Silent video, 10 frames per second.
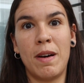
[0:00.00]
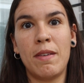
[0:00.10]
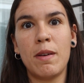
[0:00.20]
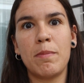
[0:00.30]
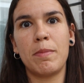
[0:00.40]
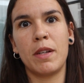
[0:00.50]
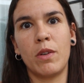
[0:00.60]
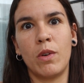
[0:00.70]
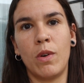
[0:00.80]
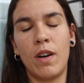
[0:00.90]
tomaba,
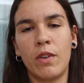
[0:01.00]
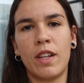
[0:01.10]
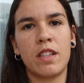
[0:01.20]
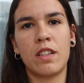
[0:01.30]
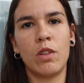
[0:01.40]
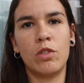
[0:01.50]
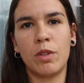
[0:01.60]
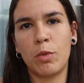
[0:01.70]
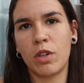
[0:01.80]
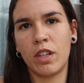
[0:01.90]
pero ahora he estado un
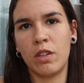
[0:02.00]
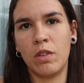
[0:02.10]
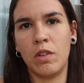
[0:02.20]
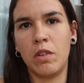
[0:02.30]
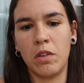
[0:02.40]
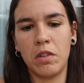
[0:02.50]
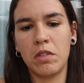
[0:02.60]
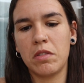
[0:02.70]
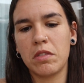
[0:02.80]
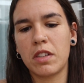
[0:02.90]
tiempo que no,
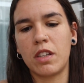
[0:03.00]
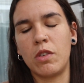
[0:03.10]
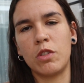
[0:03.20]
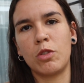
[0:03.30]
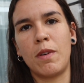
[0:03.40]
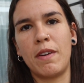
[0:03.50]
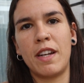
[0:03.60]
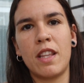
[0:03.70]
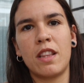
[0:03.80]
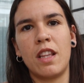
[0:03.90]
que no tomaba
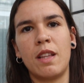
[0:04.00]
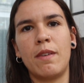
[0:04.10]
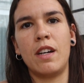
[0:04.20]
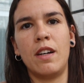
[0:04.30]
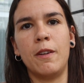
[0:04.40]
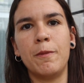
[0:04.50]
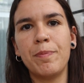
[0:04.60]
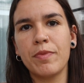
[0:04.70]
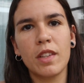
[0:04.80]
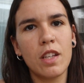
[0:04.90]
nada, intentaba
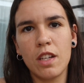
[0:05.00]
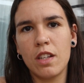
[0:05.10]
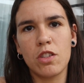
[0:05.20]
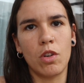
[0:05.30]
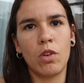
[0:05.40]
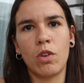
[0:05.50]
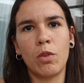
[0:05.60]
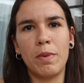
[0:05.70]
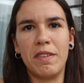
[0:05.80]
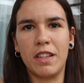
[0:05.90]
solo
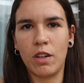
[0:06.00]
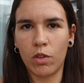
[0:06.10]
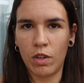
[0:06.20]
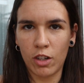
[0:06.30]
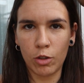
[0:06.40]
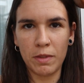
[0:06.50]
complementarlo con la